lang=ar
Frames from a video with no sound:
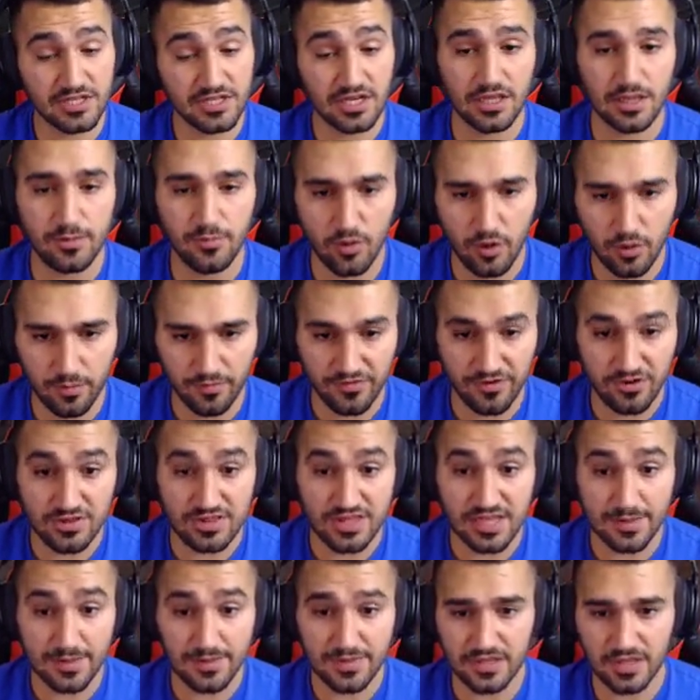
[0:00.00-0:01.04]
شيء كثير مهم فيه
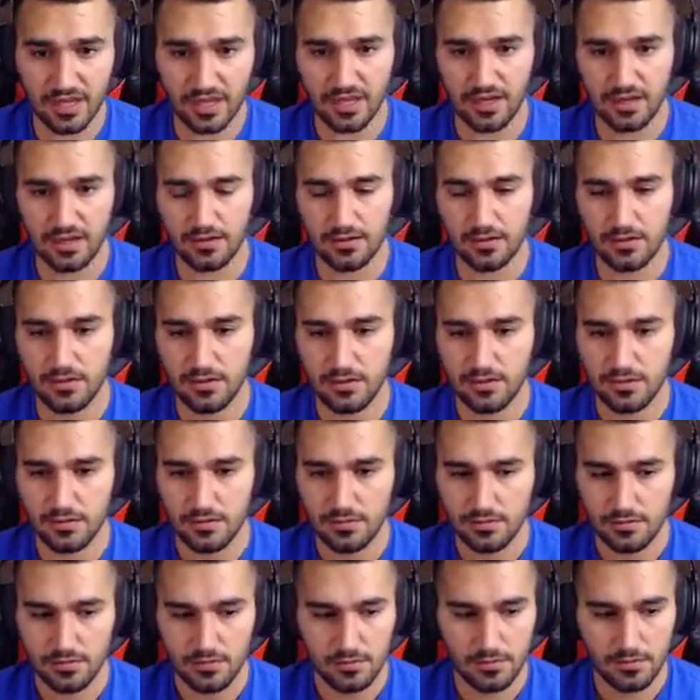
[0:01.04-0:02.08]
اثنين بالدقه
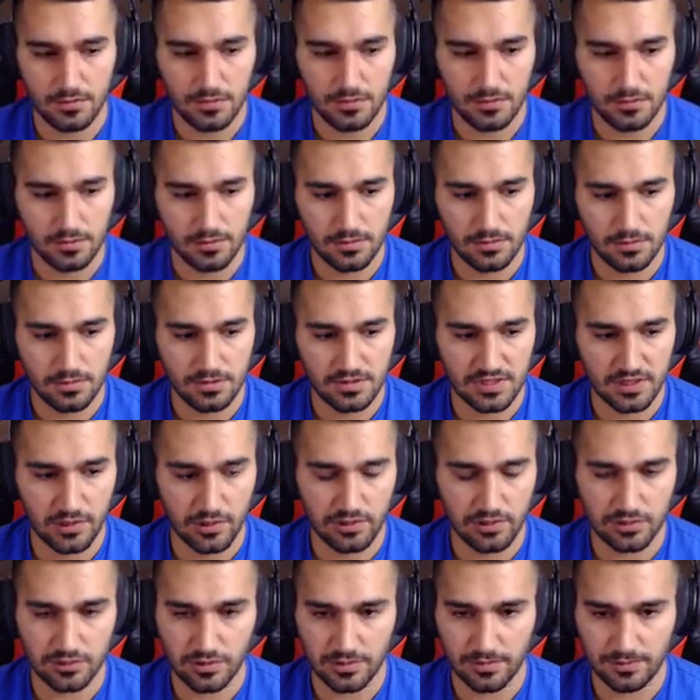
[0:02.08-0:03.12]

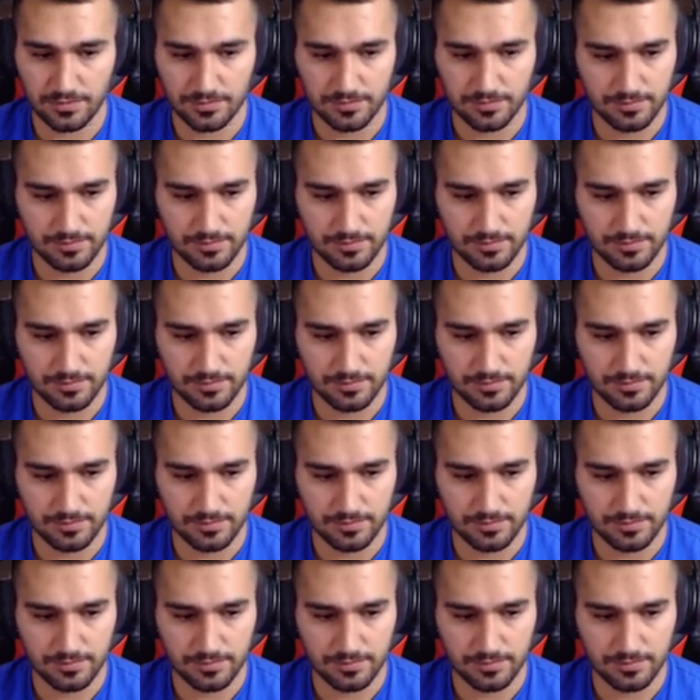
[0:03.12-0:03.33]
تمام شباب